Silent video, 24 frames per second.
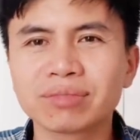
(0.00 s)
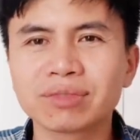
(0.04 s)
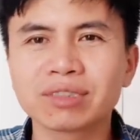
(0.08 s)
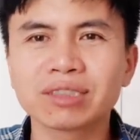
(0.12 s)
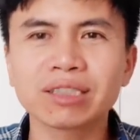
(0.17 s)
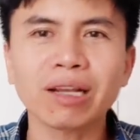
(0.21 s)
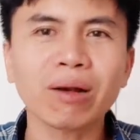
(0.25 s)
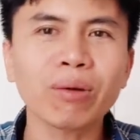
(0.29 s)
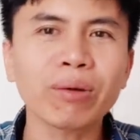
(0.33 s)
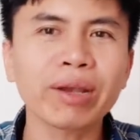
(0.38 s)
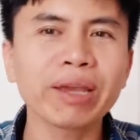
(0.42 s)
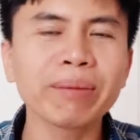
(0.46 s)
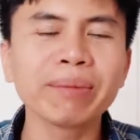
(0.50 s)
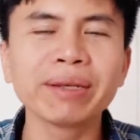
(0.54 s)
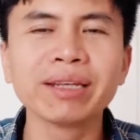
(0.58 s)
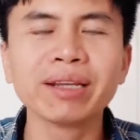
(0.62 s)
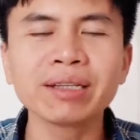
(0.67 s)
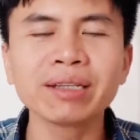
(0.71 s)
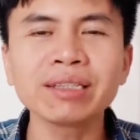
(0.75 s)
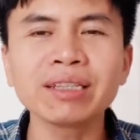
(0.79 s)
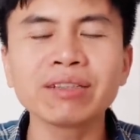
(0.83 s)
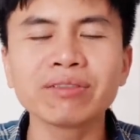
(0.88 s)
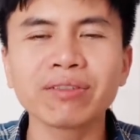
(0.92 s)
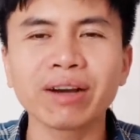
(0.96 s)
sau khi mình
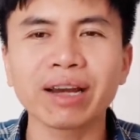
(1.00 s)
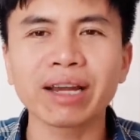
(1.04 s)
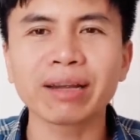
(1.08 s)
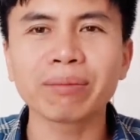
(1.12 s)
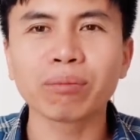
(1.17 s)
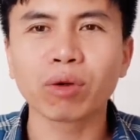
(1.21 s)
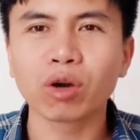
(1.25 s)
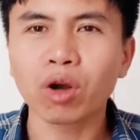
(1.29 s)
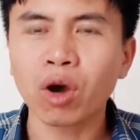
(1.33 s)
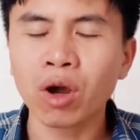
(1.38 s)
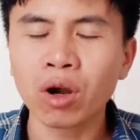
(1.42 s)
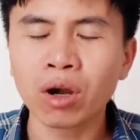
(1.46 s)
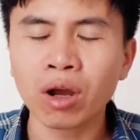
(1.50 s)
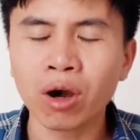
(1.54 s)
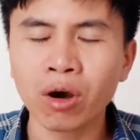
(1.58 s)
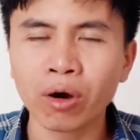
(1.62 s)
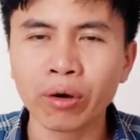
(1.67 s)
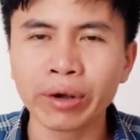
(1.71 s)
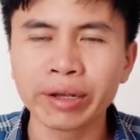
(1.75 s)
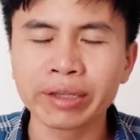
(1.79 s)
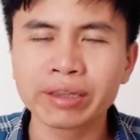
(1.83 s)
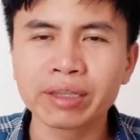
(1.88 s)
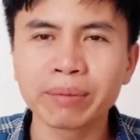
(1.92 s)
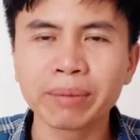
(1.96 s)
đứng như vậy một hồi